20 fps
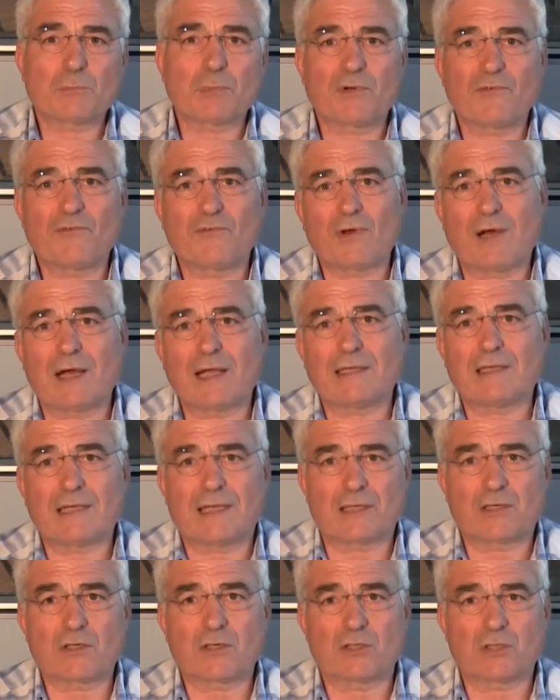provide
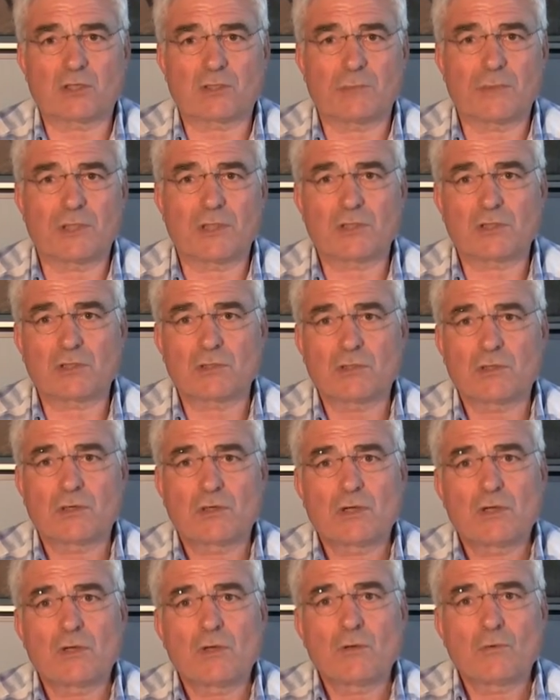their customers
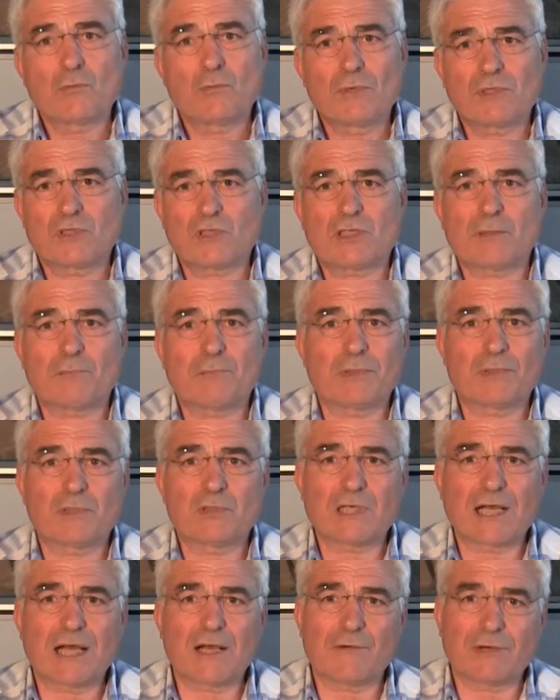with simple
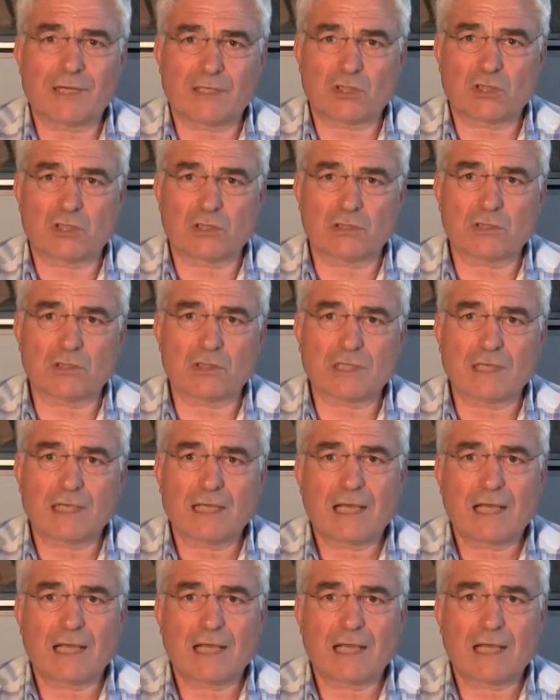directions